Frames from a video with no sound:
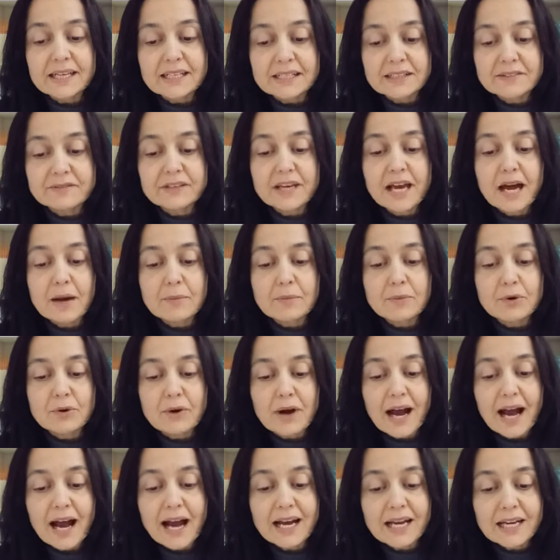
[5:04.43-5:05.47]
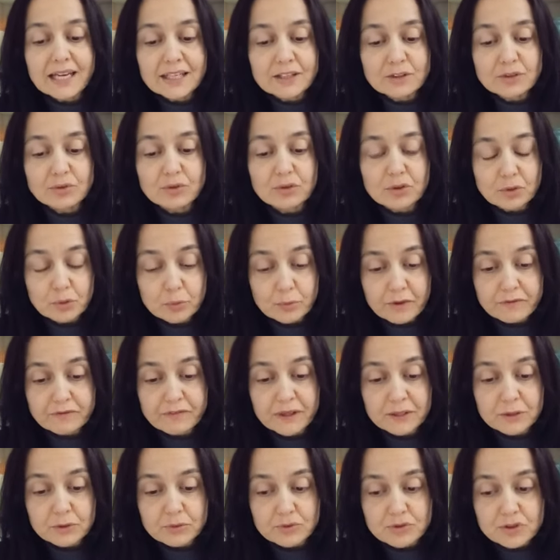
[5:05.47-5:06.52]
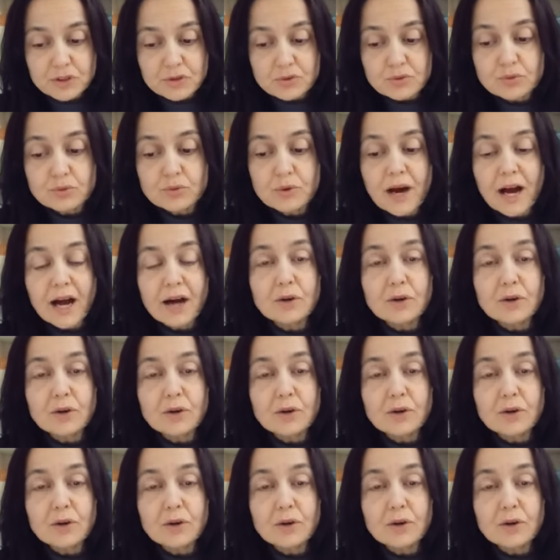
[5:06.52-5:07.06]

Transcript: arriviamo anche noi, come ha fatto Gesù,